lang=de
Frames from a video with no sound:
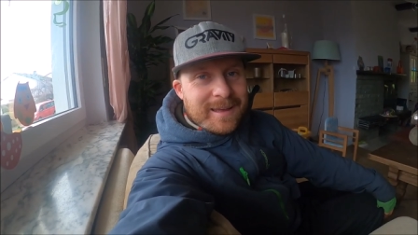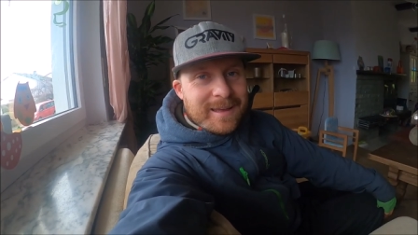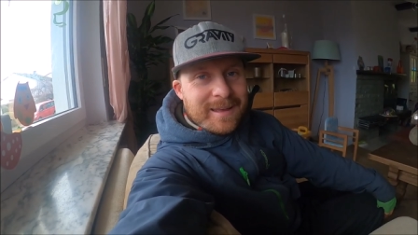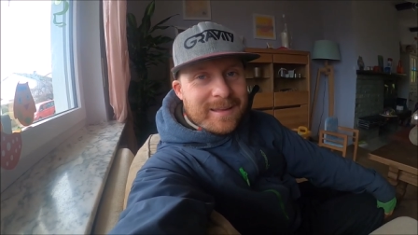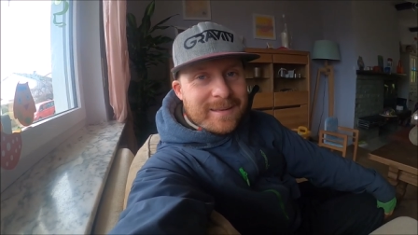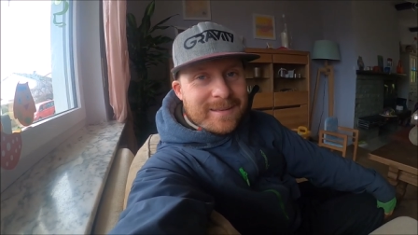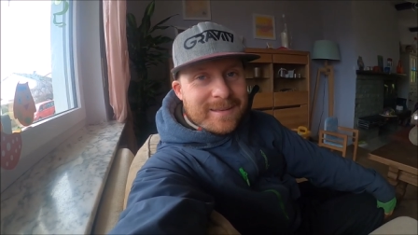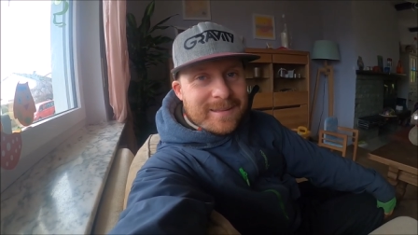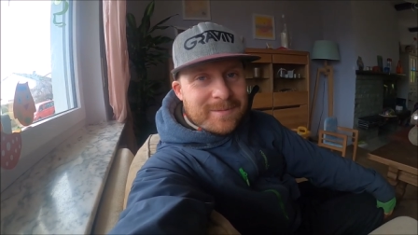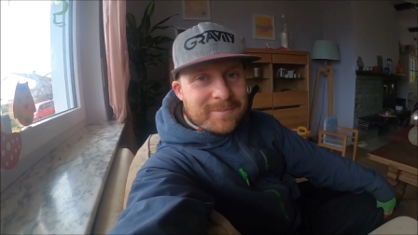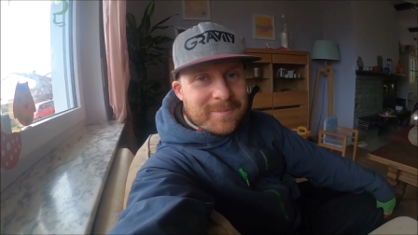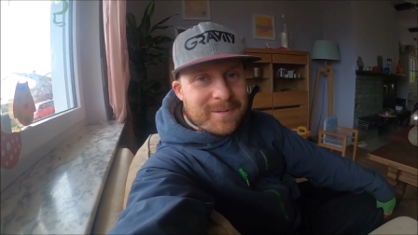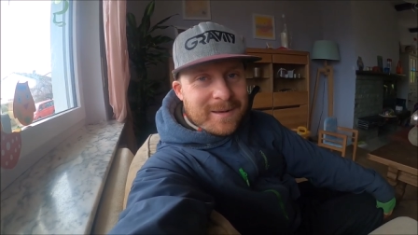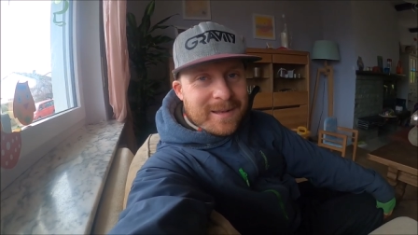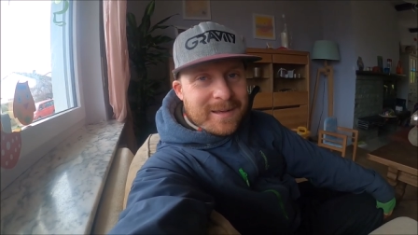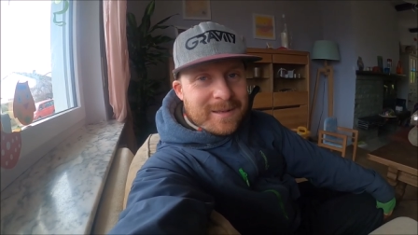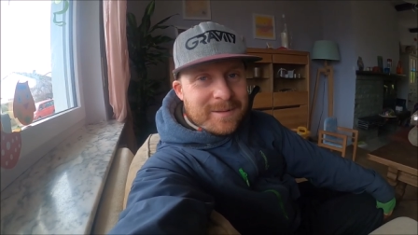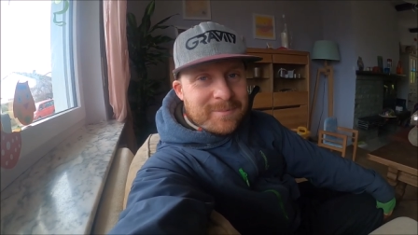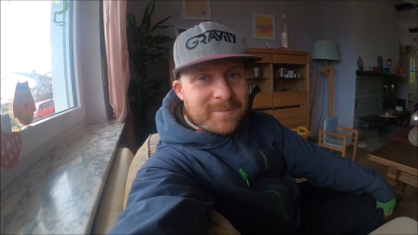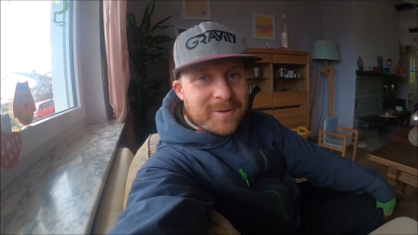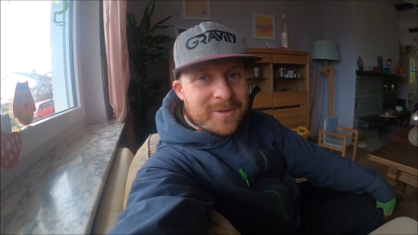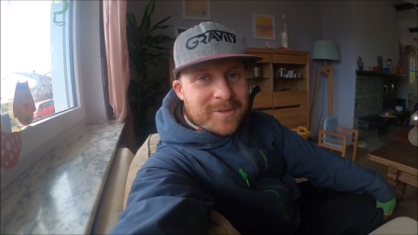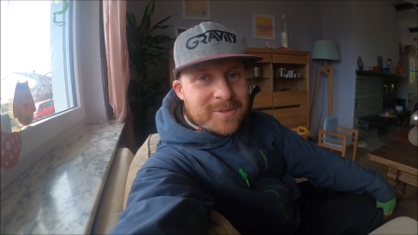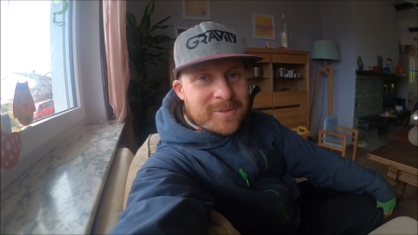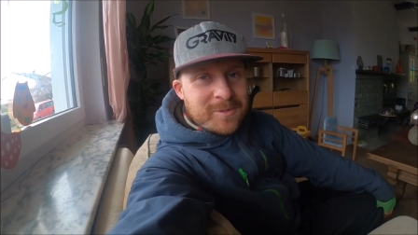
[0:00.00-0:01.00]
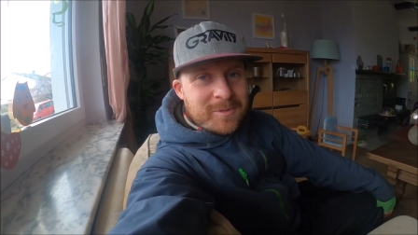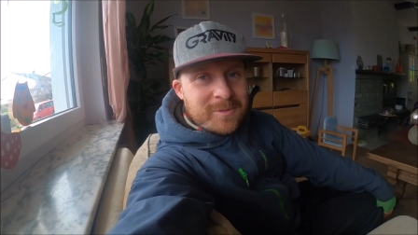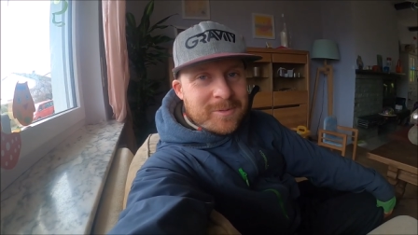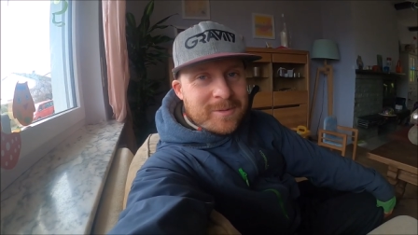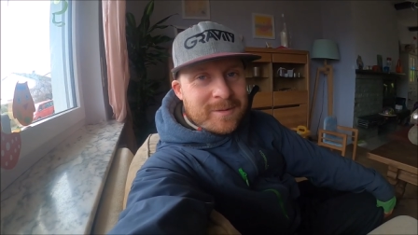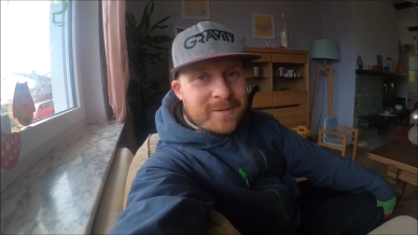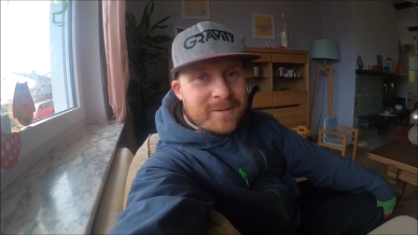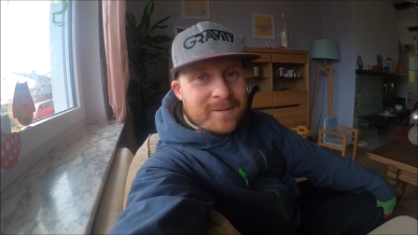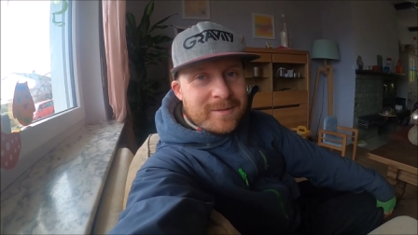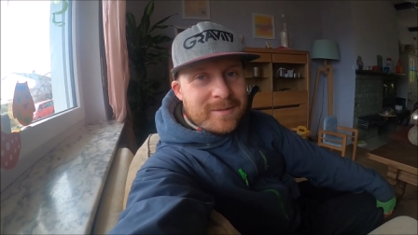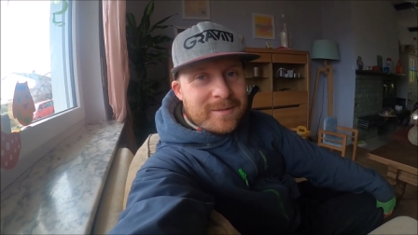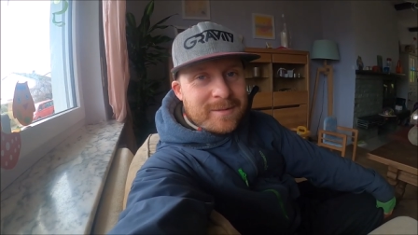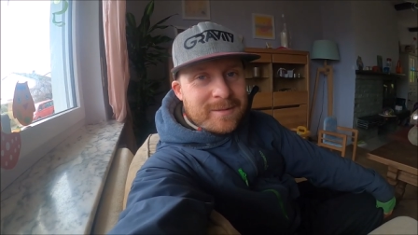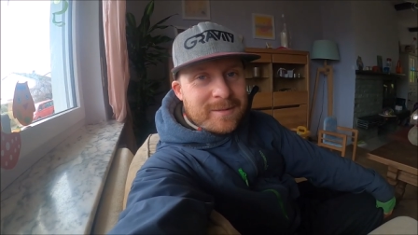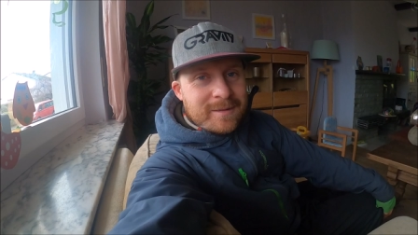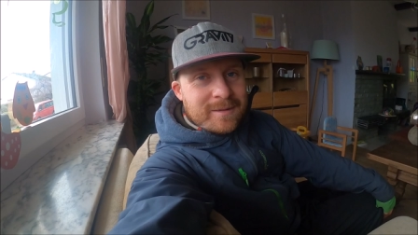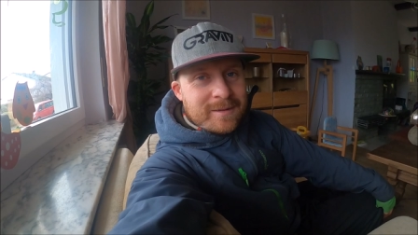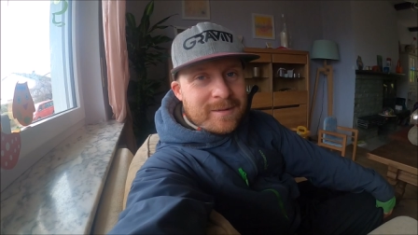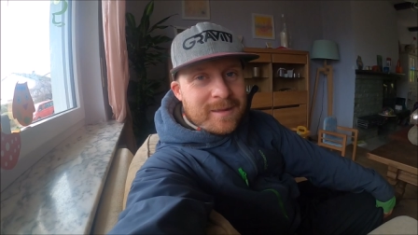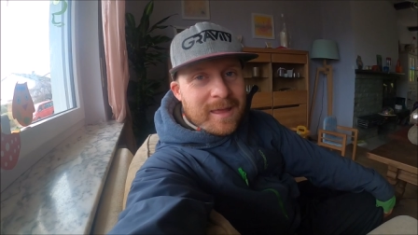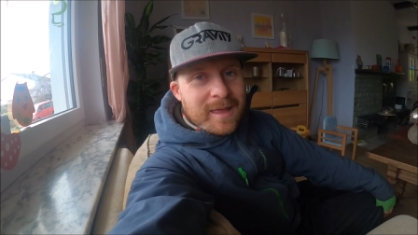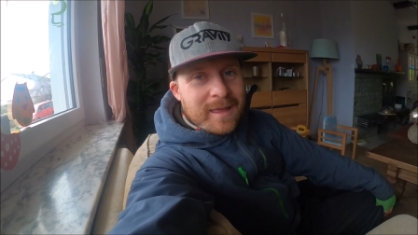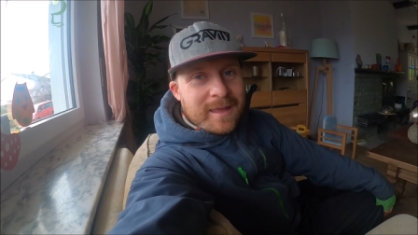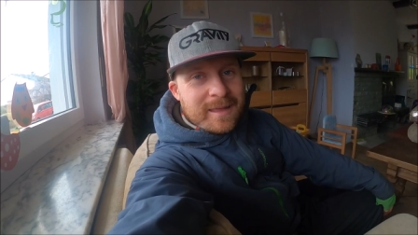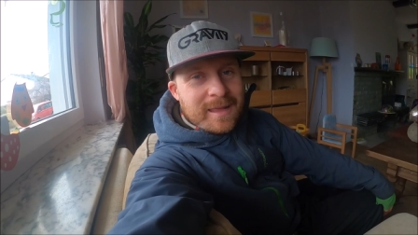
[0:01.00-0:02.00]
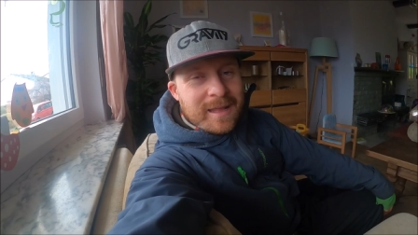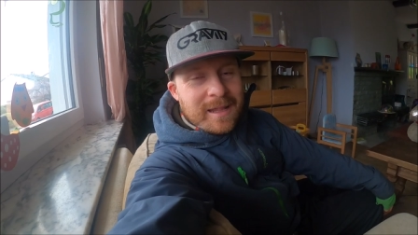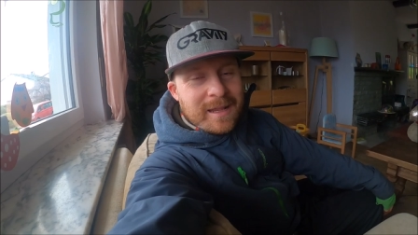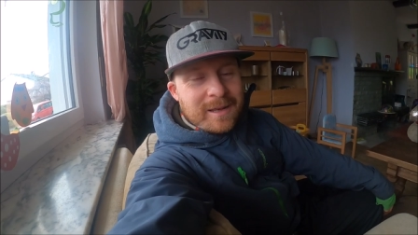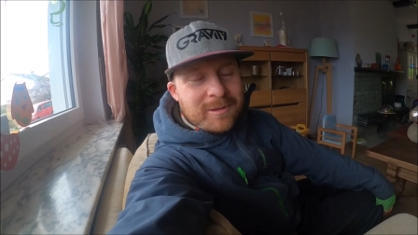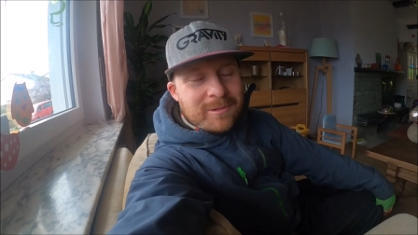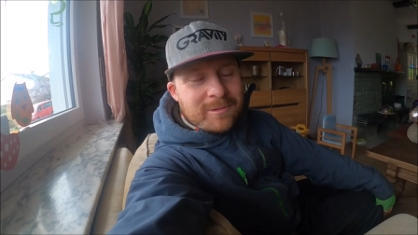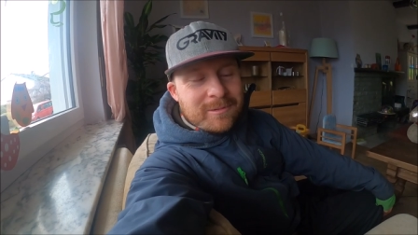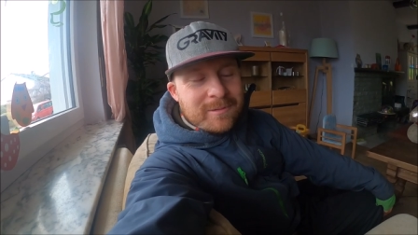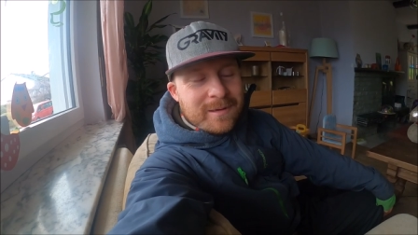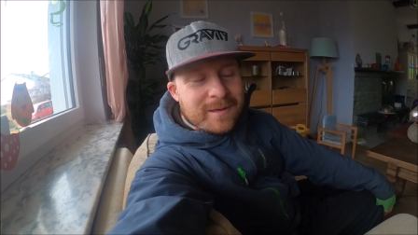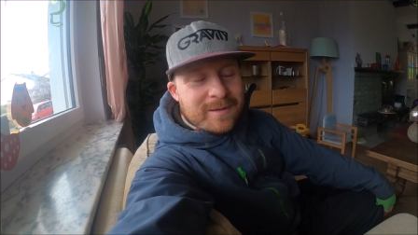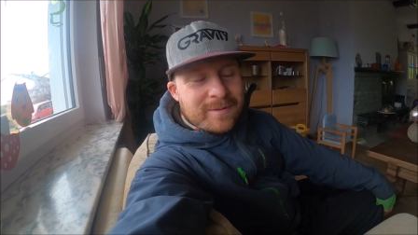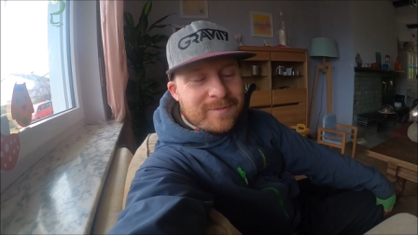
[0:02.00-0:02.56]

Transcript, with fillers: heißt, man hat immer schöne Erkältungen,